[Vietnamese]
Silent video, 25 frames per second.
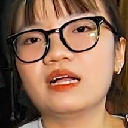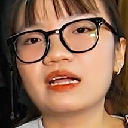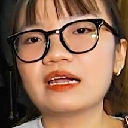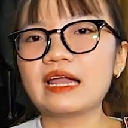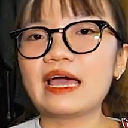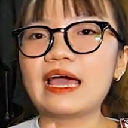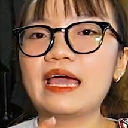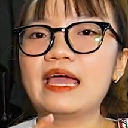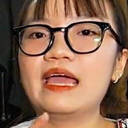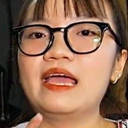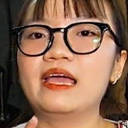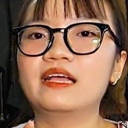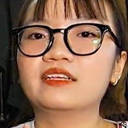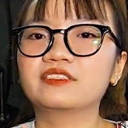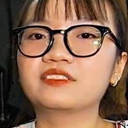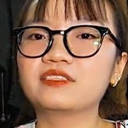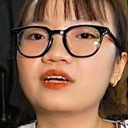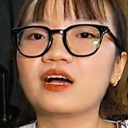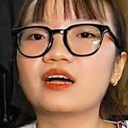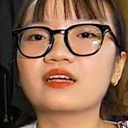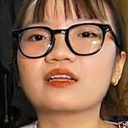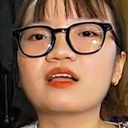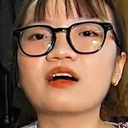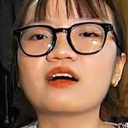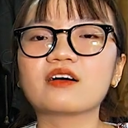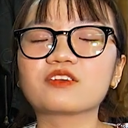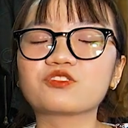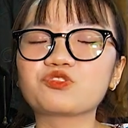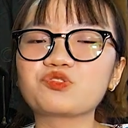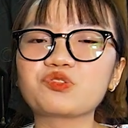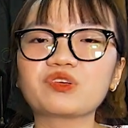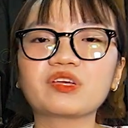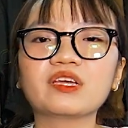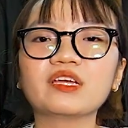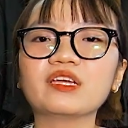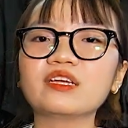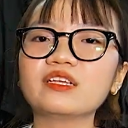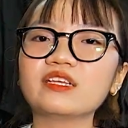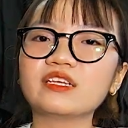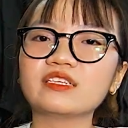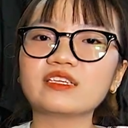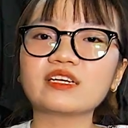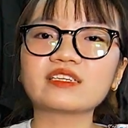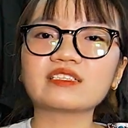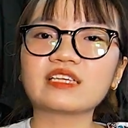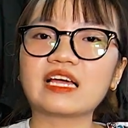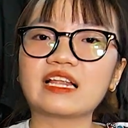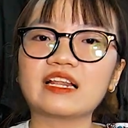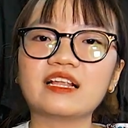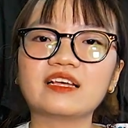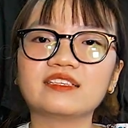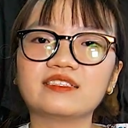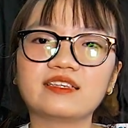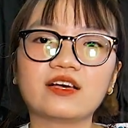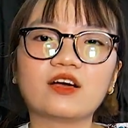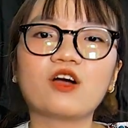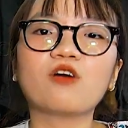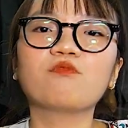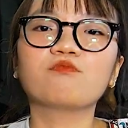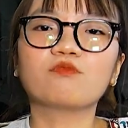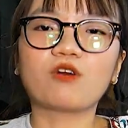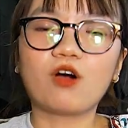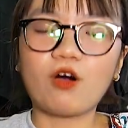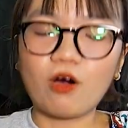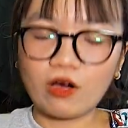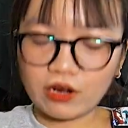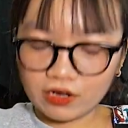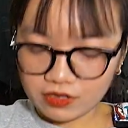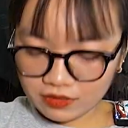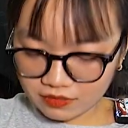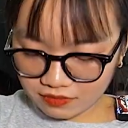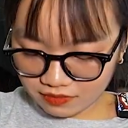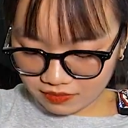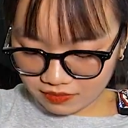Để chờ đợi suy nghĩ thì chắc chắn là sẽ không còn.